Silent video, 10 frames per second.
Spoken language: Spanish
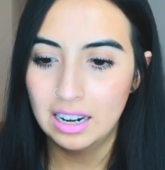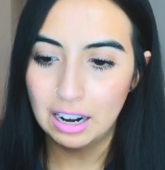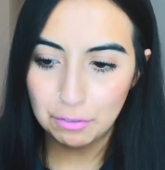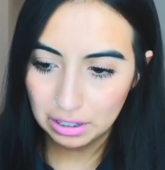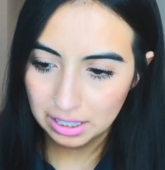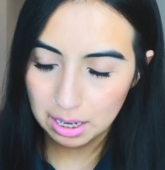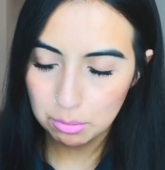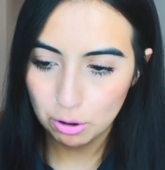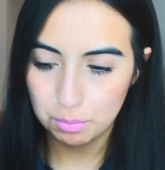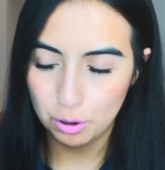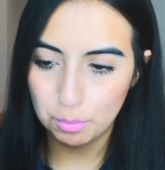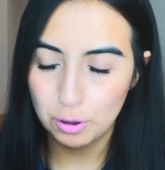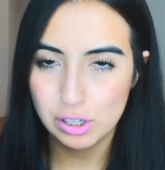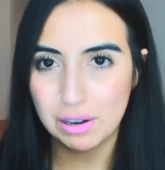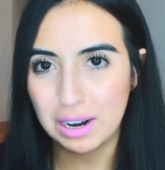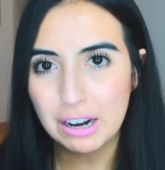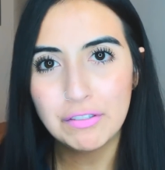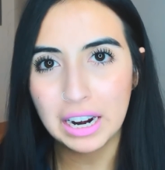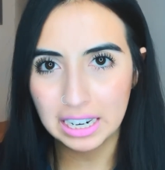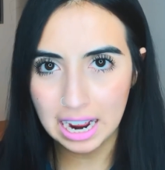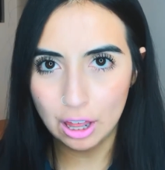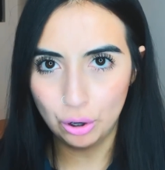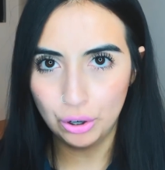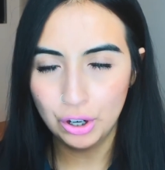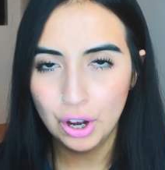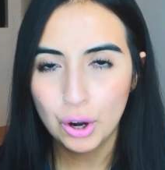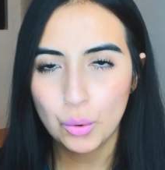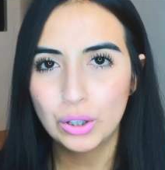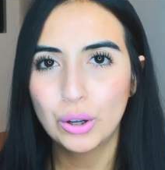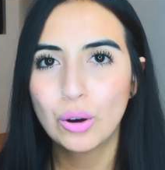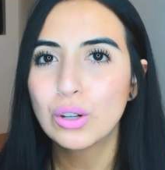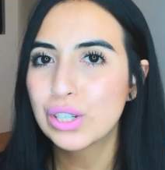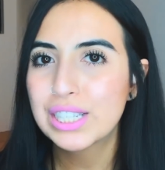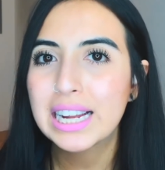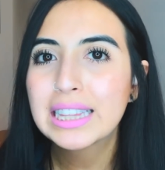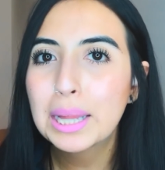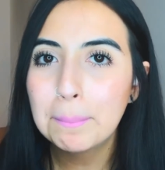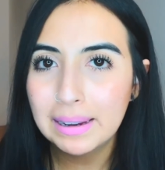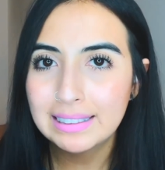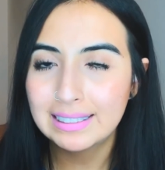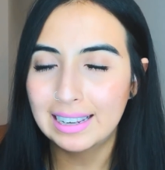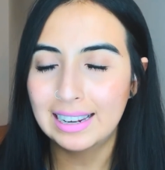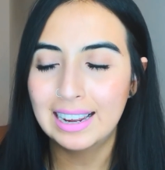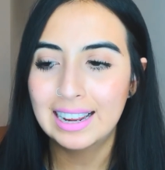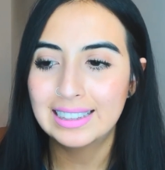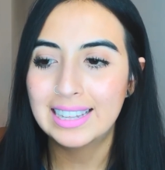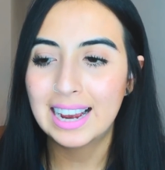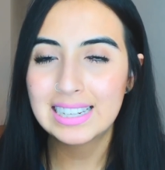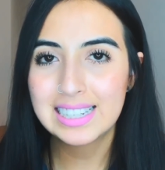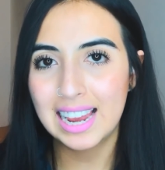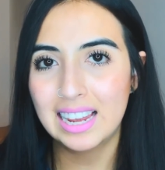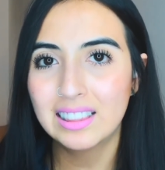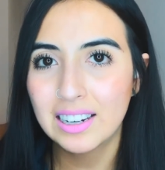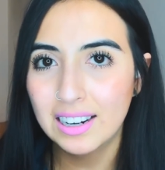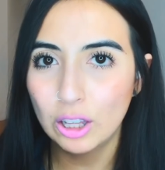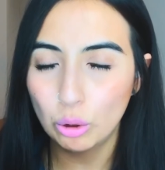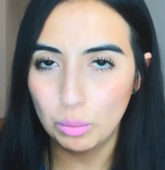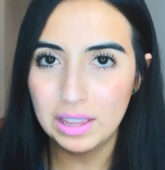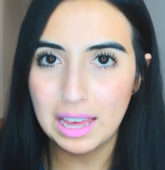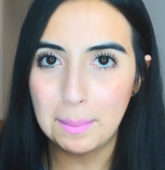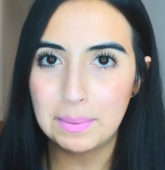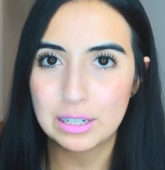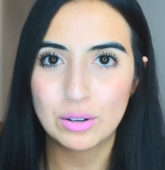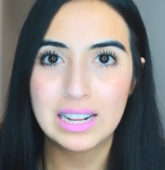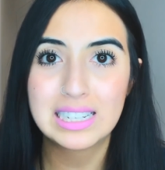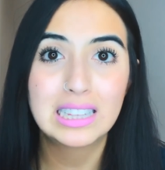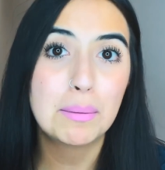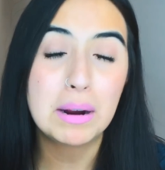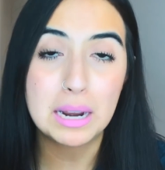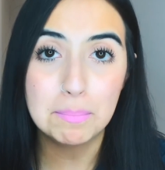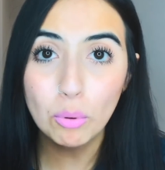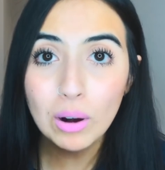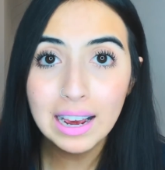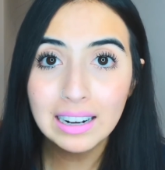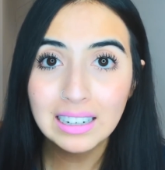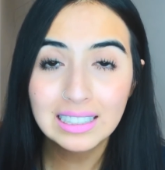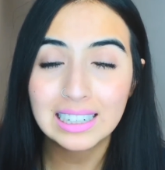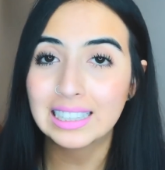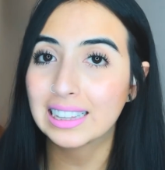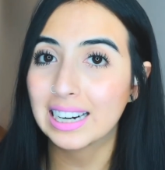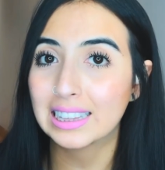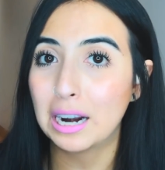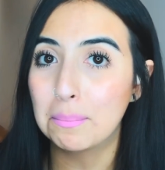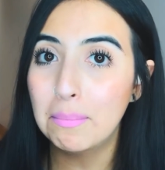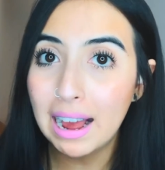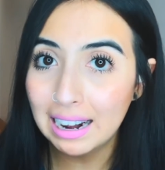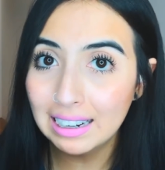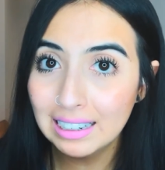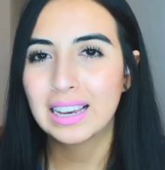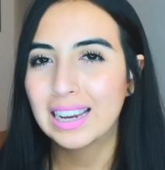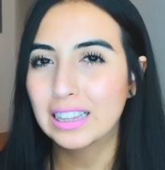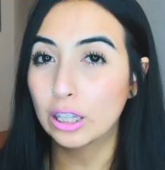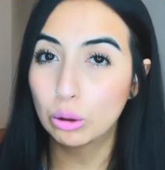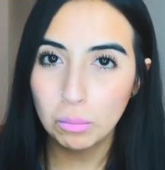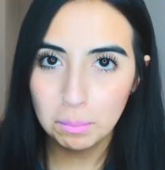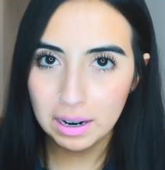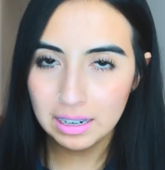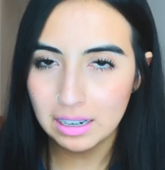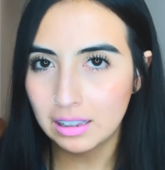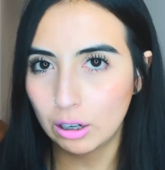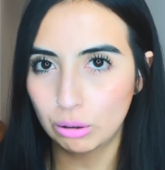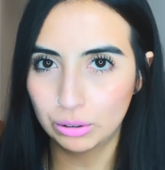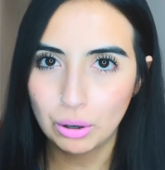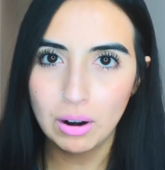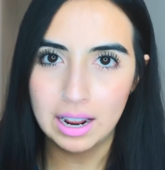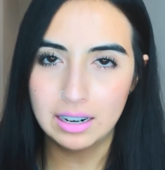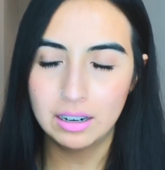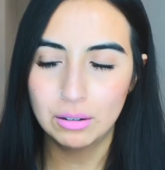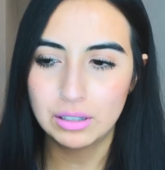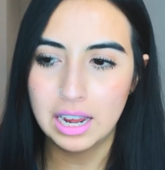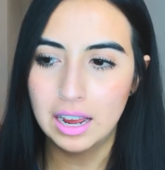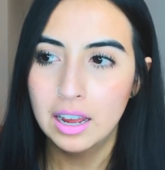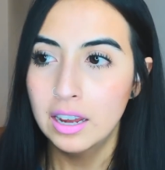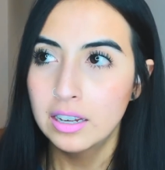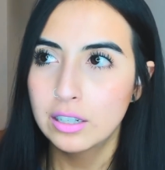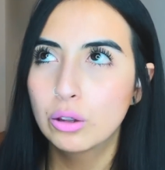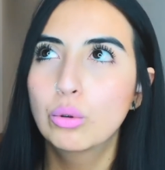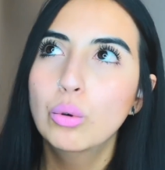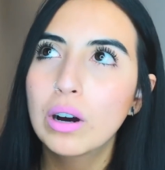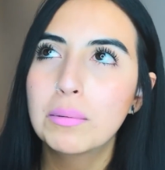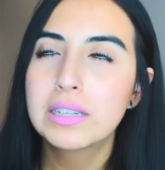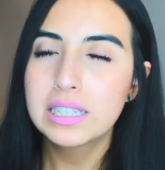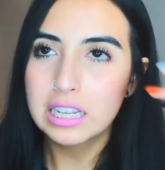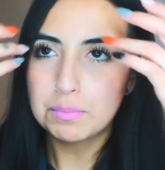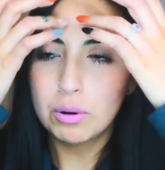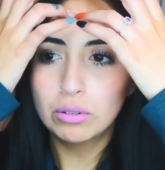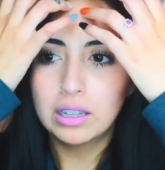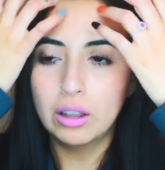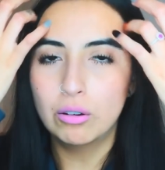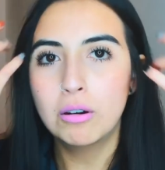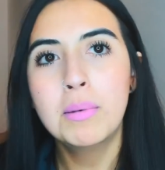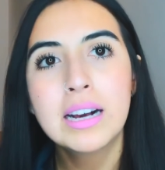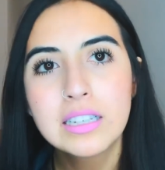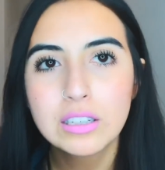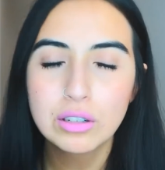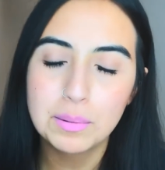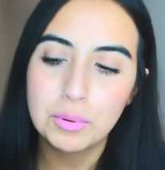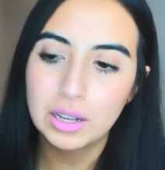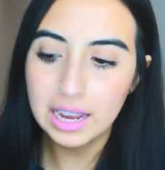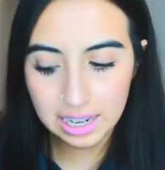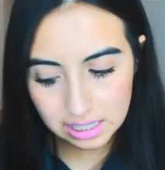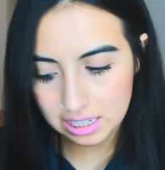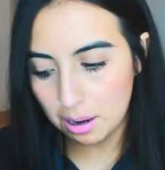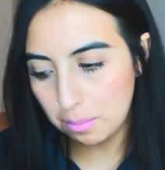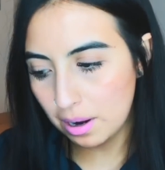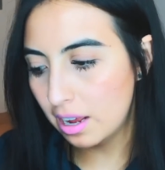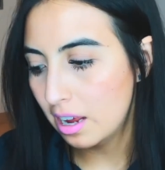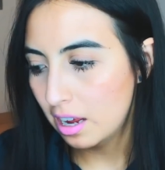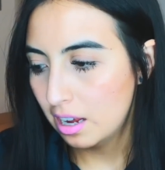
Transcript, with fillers: La falta de amor propio se ve reflejado cuando constantemente dejas que entren a tu vida personas que te manipulan, que te tratan mal, que te tumban y te controlan. O sea, si tú a veces te has preguntado, no manches, o sea, ¿por qué siempre